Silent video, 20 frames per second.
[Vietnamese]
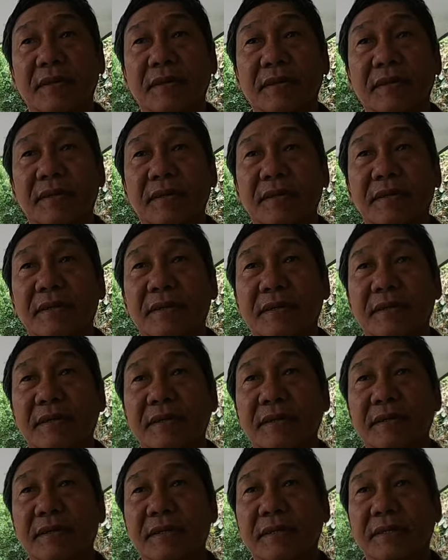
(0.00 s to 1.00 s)
ừ,
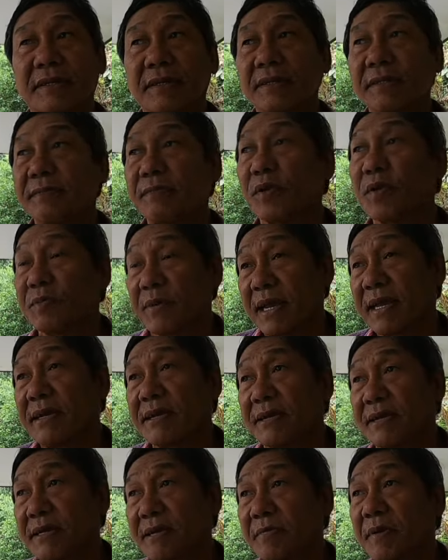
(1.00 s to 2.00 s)
tới mười mấy
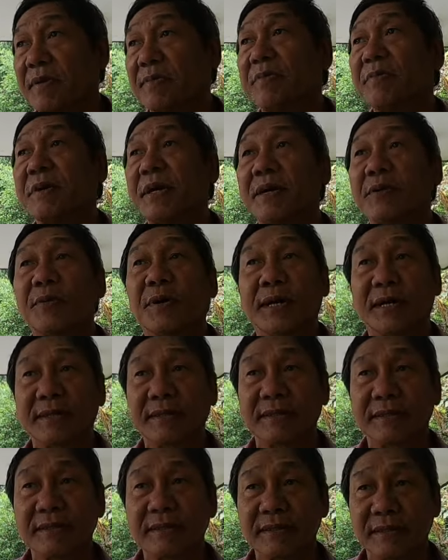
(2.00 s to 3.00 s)
người mà cũng hơi
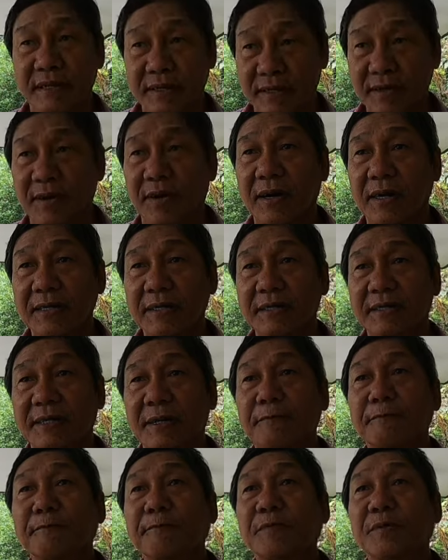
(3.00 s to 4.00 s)
quên rồi còn
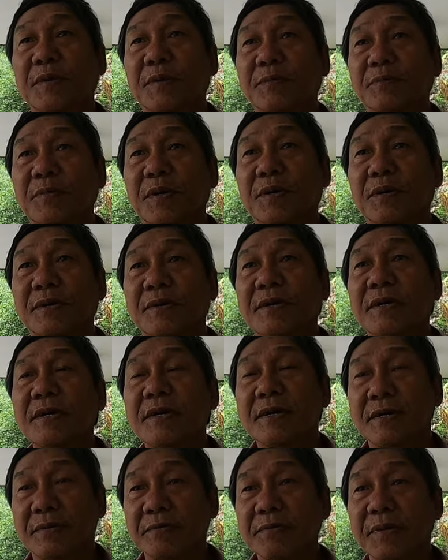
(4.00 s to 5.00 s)
sống cũng ờ,
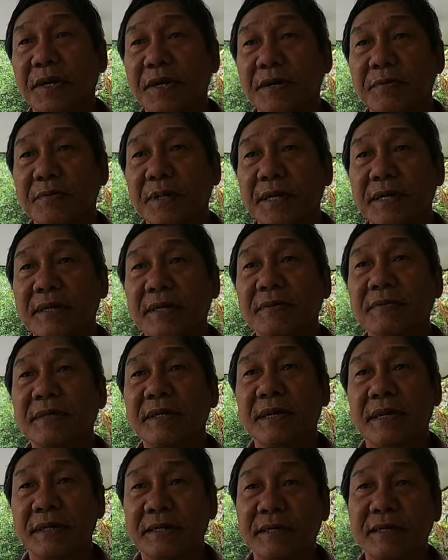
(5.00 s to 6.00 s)
cũng nhiều mà chú
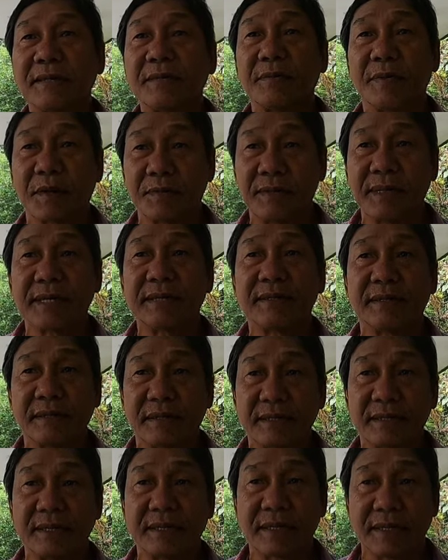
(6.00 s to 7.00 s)
hình như một hai
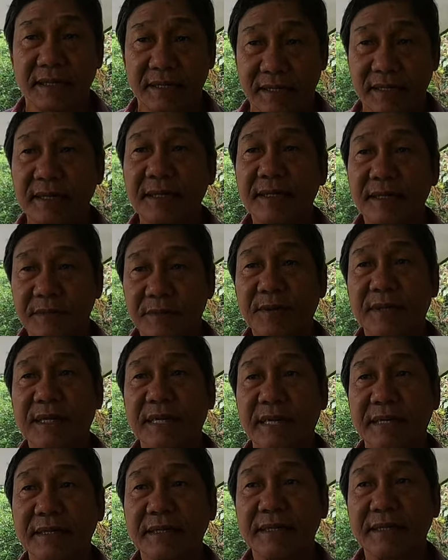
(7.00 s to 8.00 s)
người ờ, qua
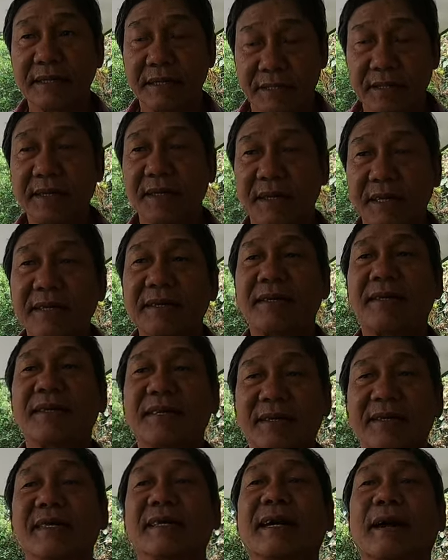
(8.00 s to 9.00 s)
đời đó đó, đó, đó
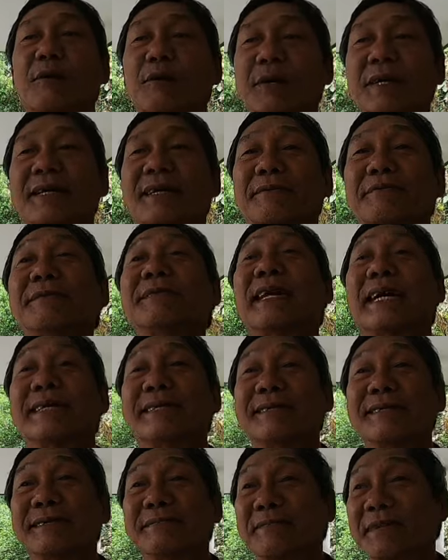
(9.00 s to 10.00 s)
là người cậu thì ổng
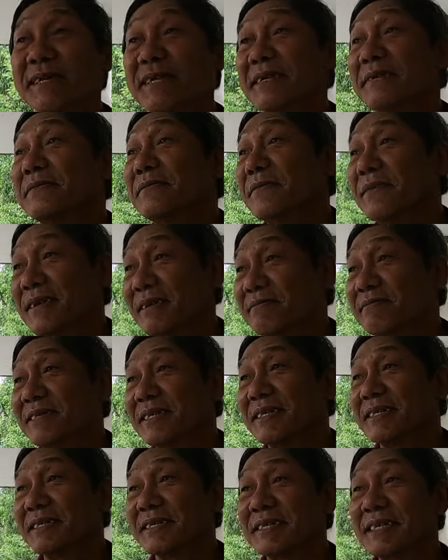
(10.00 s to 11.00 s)
gành bởi vì
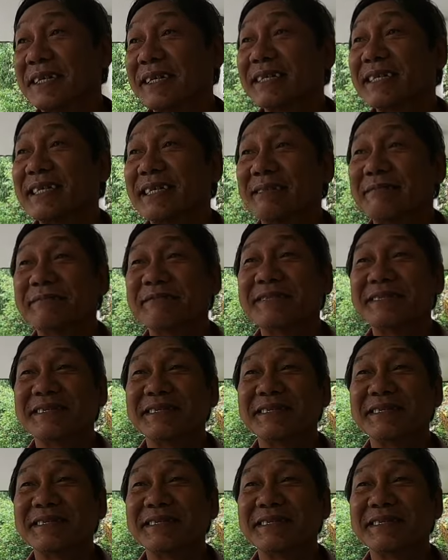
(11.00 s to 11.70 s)
ổng thường xuyên là ổng